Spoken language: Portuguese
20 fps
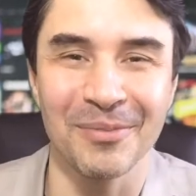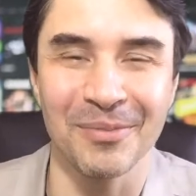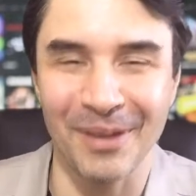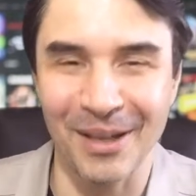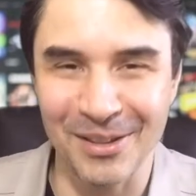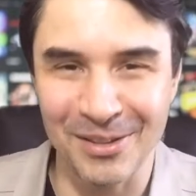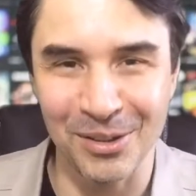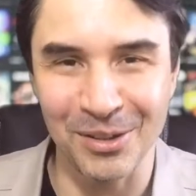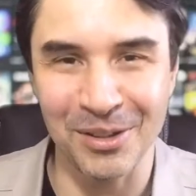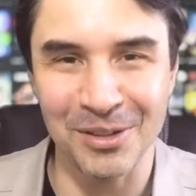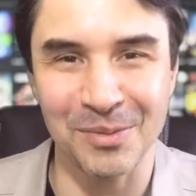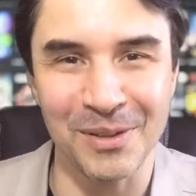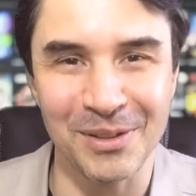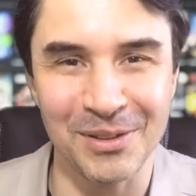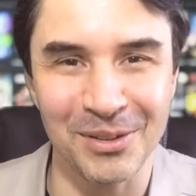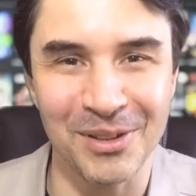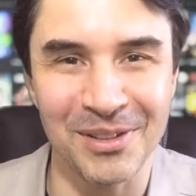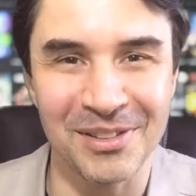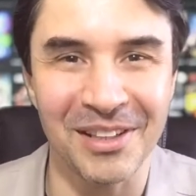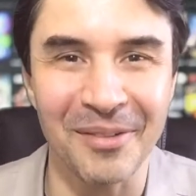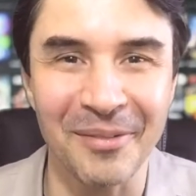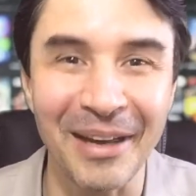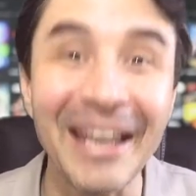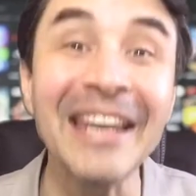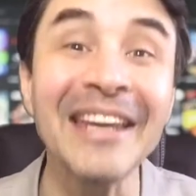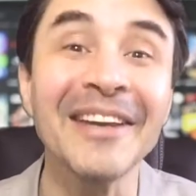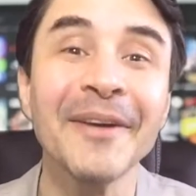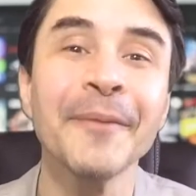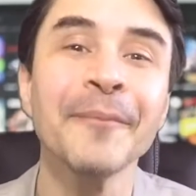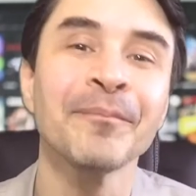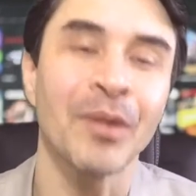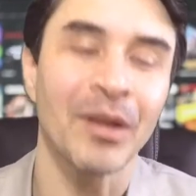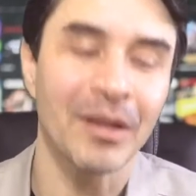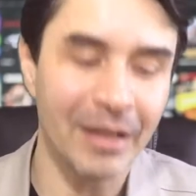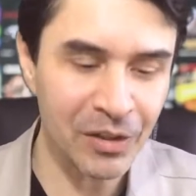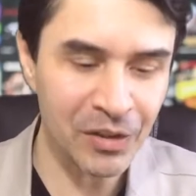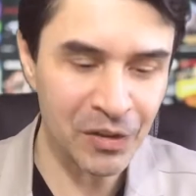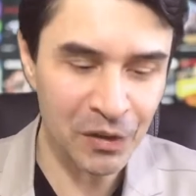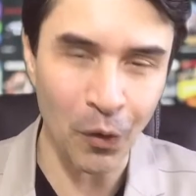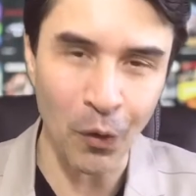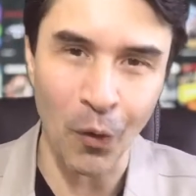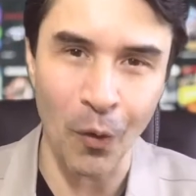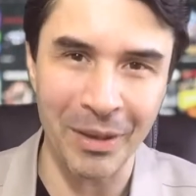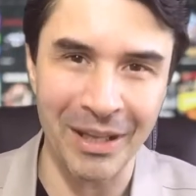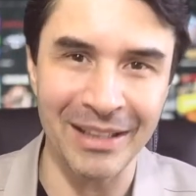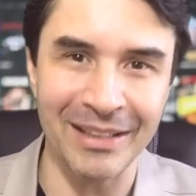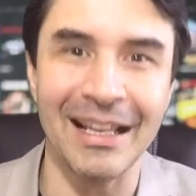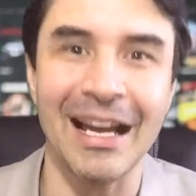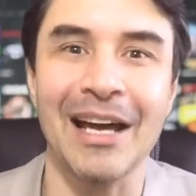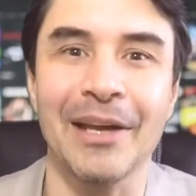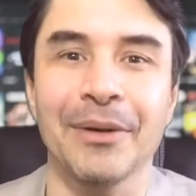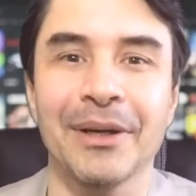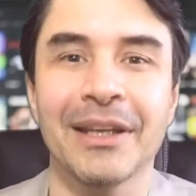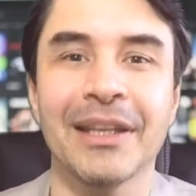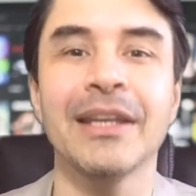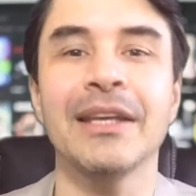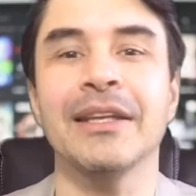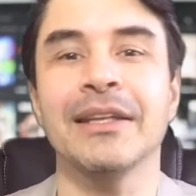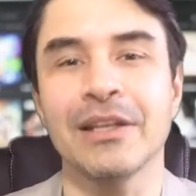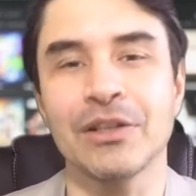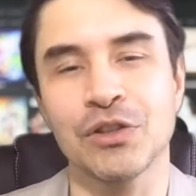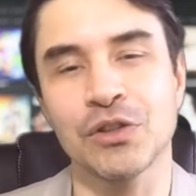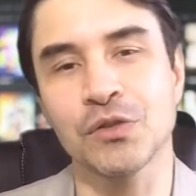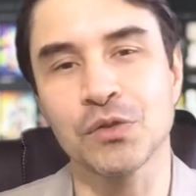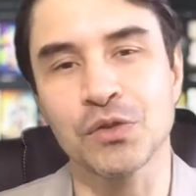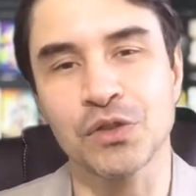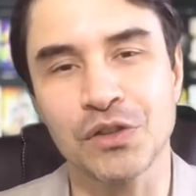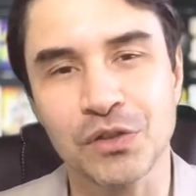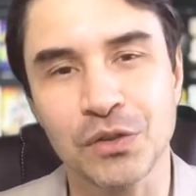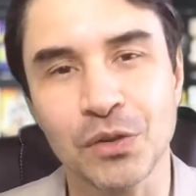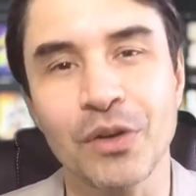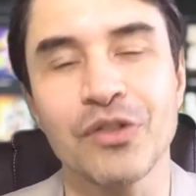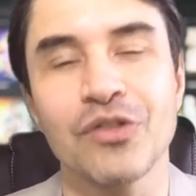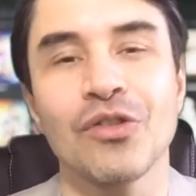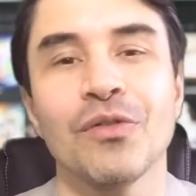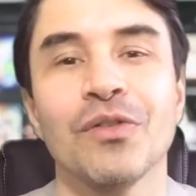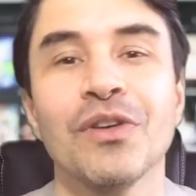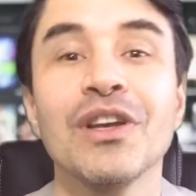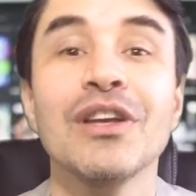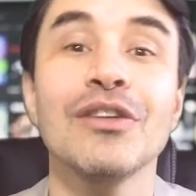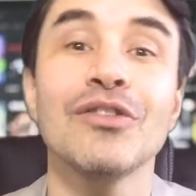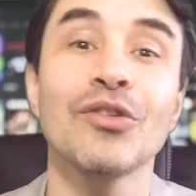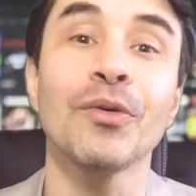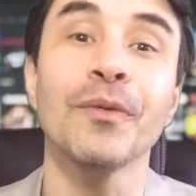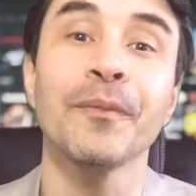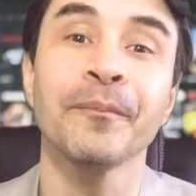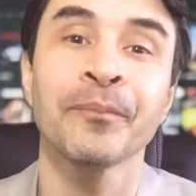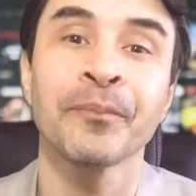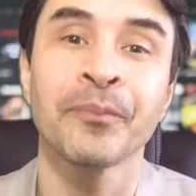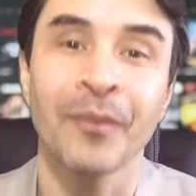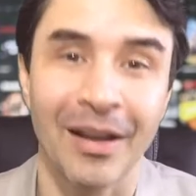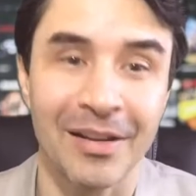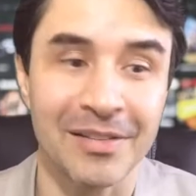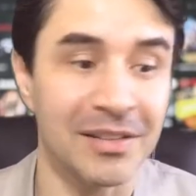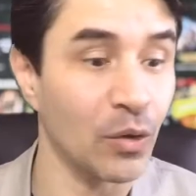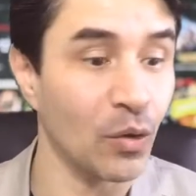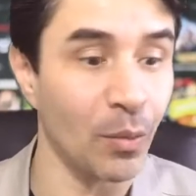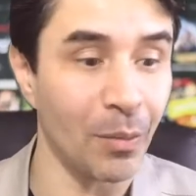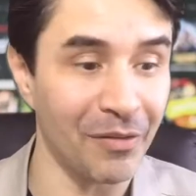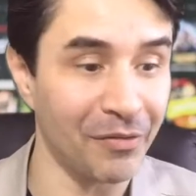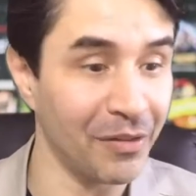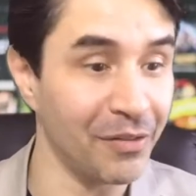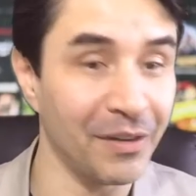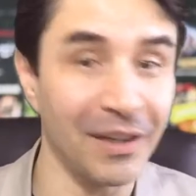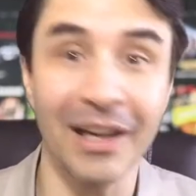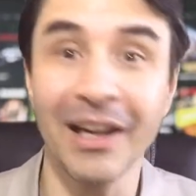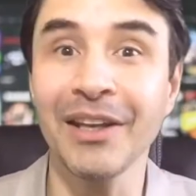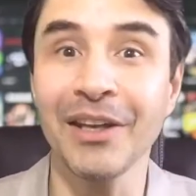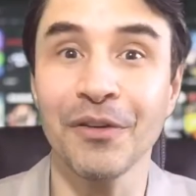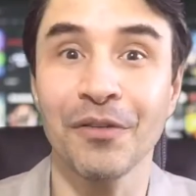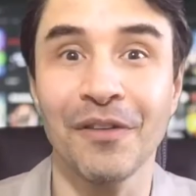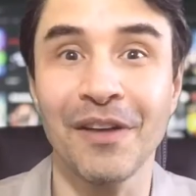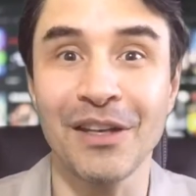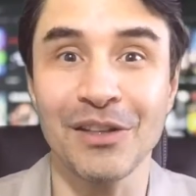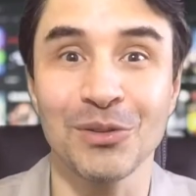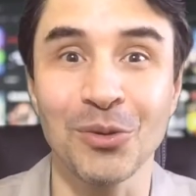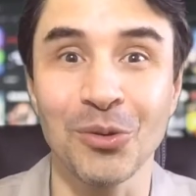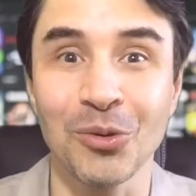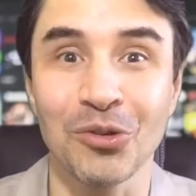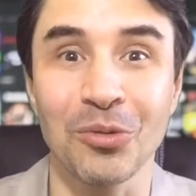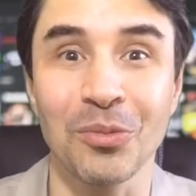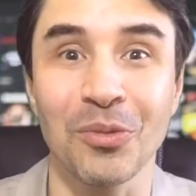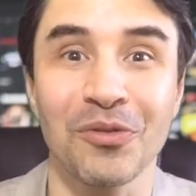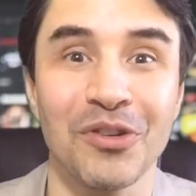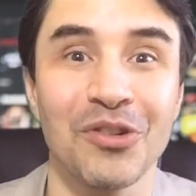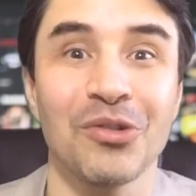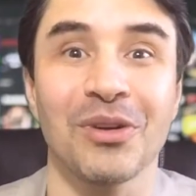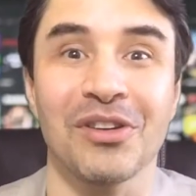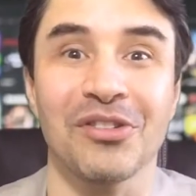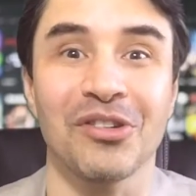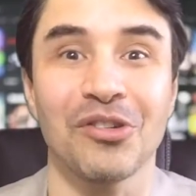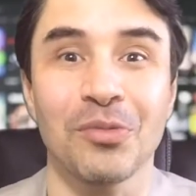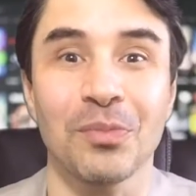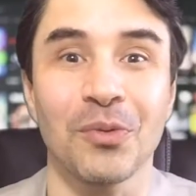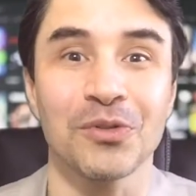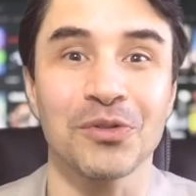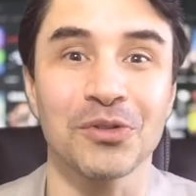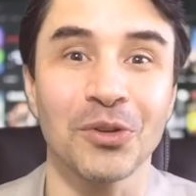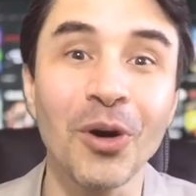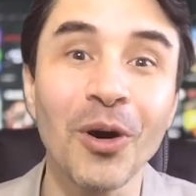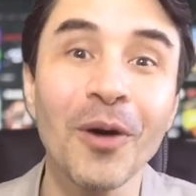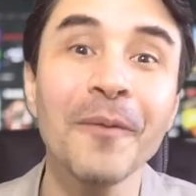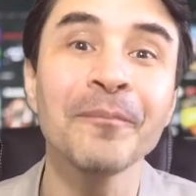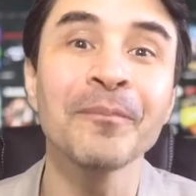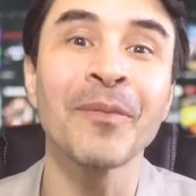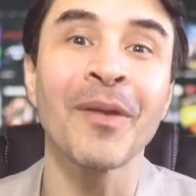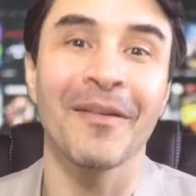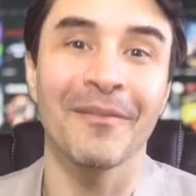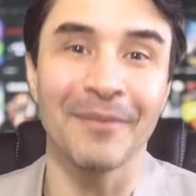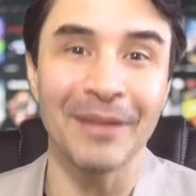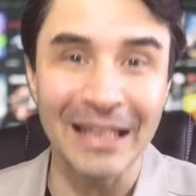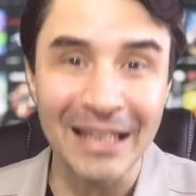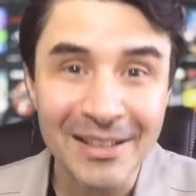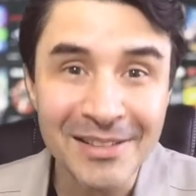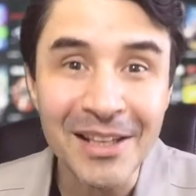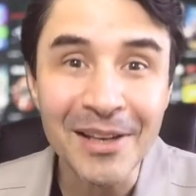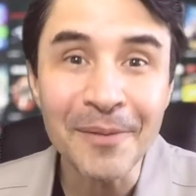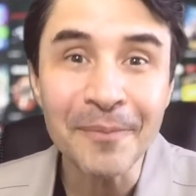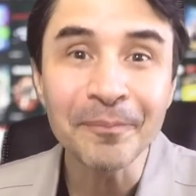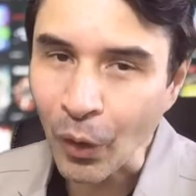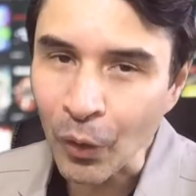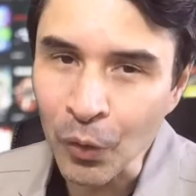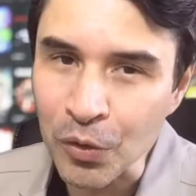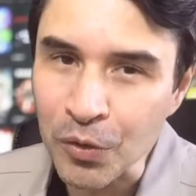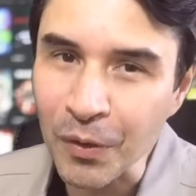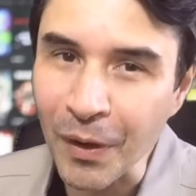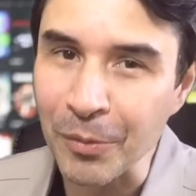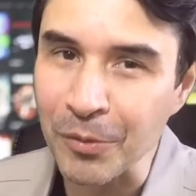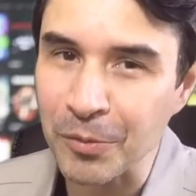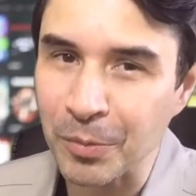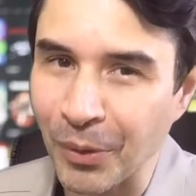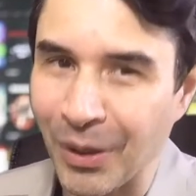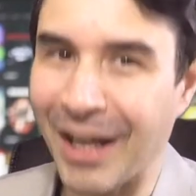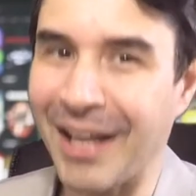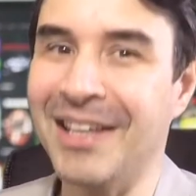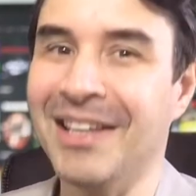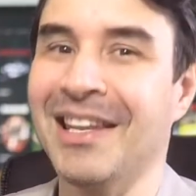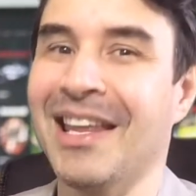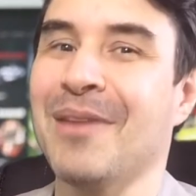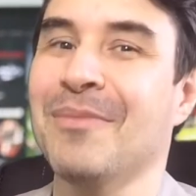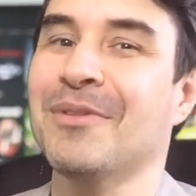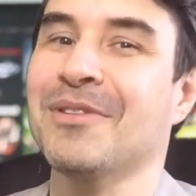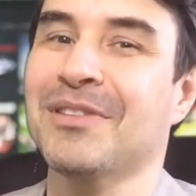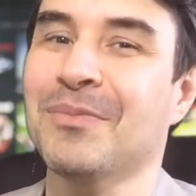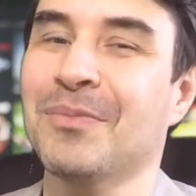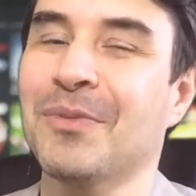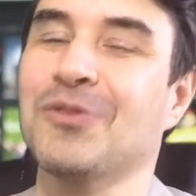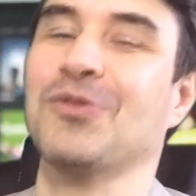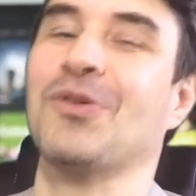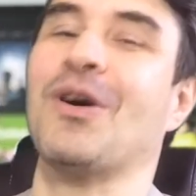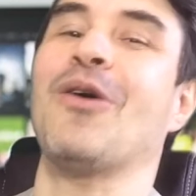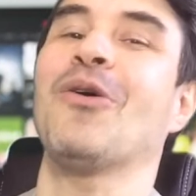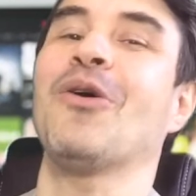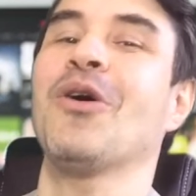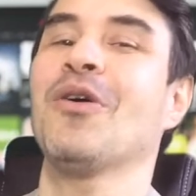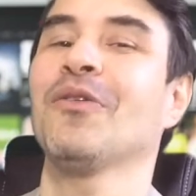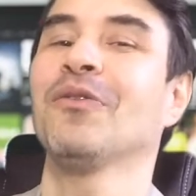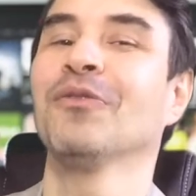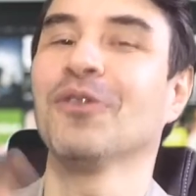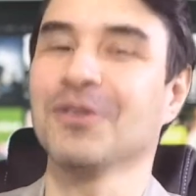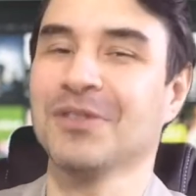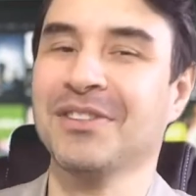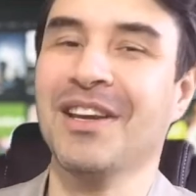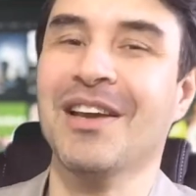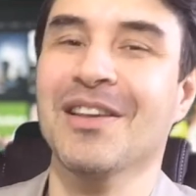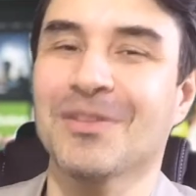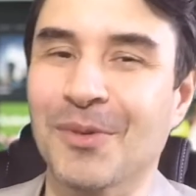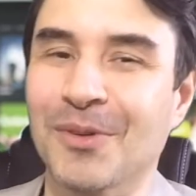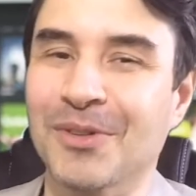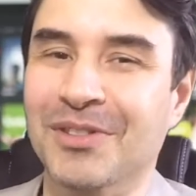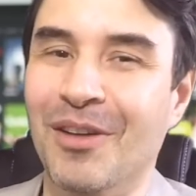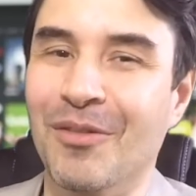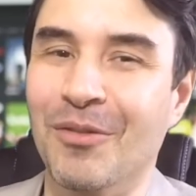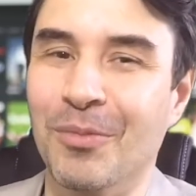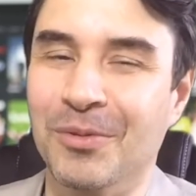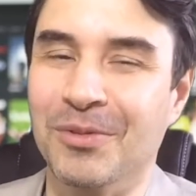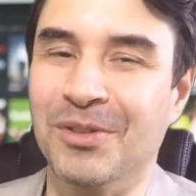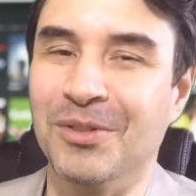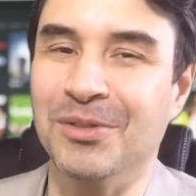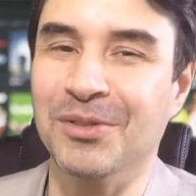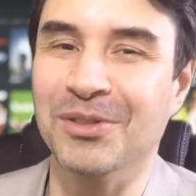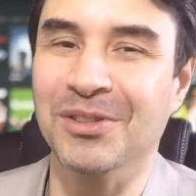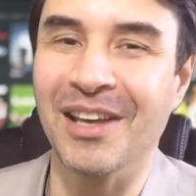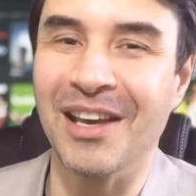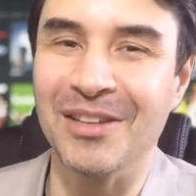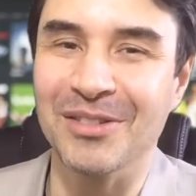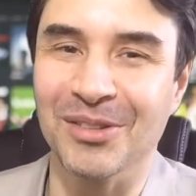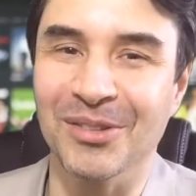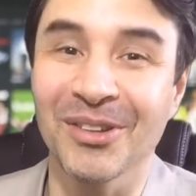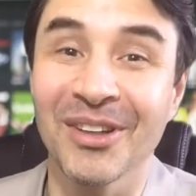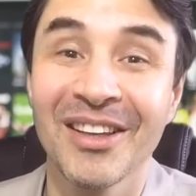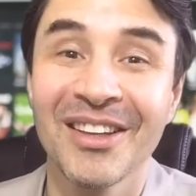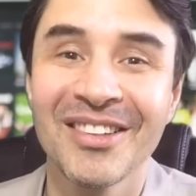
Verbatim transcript: para as outras pessoas também. Deixe seu comentário aqui, deixe sugestões de vídeo, assim como a Viviane fez no último vídeo que a gente postou, beleza? Nos vemos por aí. Lembre-se, pessoal, você é responsável por seu sucesso.